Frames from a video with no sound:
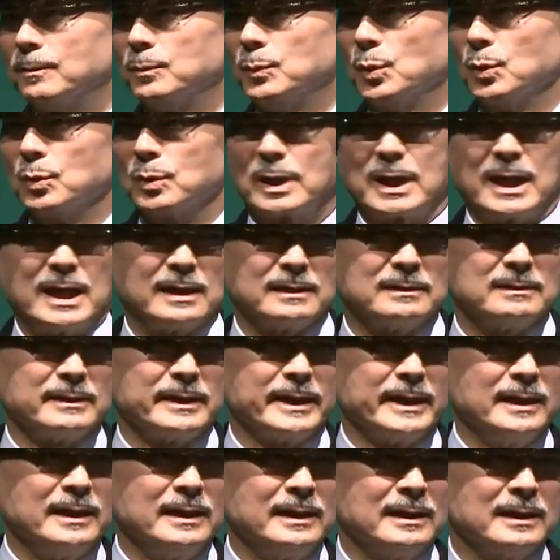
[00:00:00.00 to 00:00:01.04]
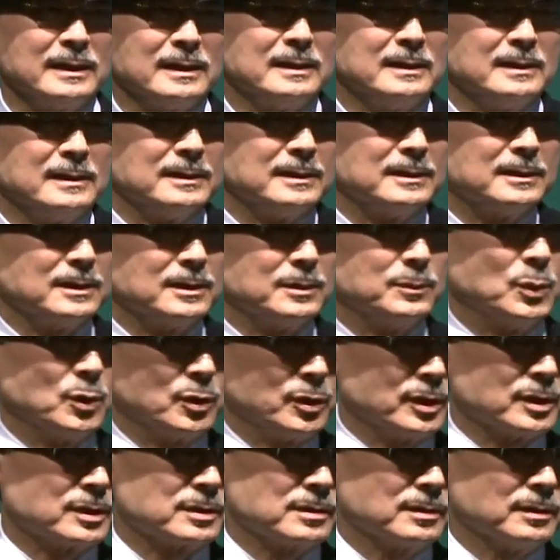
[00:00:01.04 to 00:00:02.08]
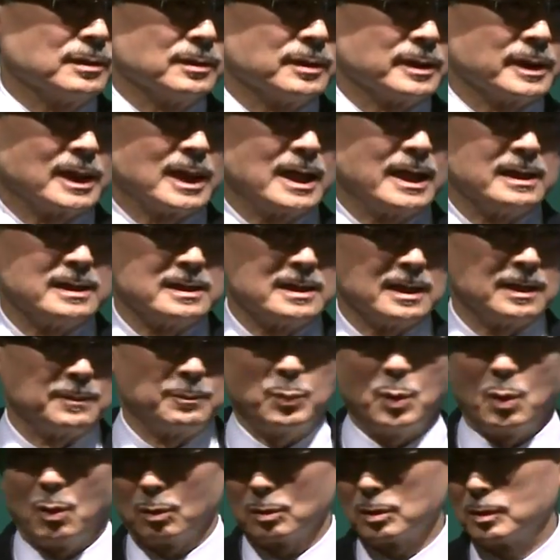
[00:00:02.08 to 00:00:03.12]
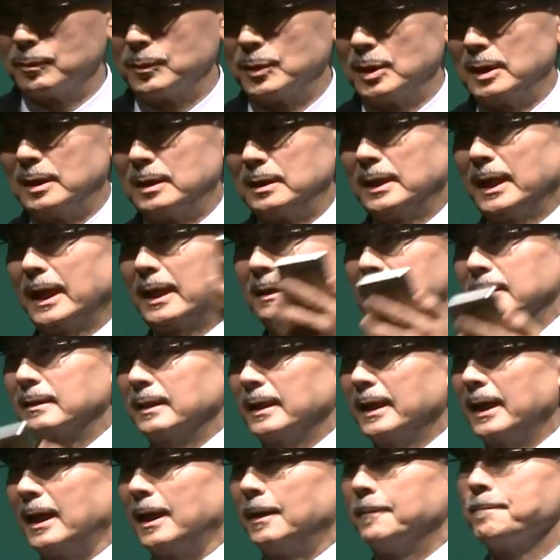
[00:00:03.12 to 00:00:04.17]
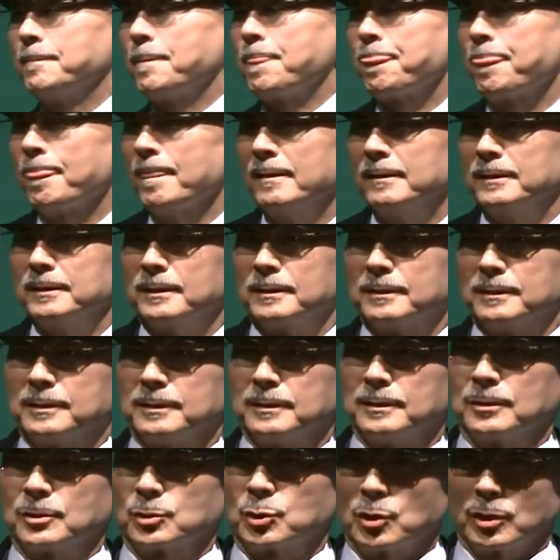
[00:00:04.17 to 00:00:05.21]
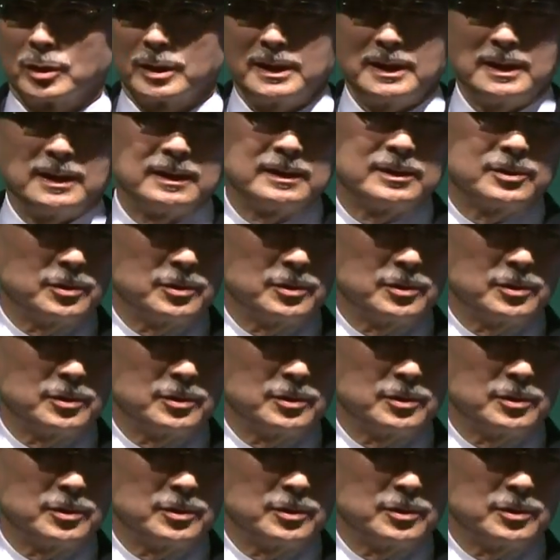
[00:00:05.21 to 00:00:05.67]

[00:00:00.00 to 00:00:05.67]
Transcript: Amerika Utara dan Selatan, juga datang dari Eropa Barat uh, dan Timur.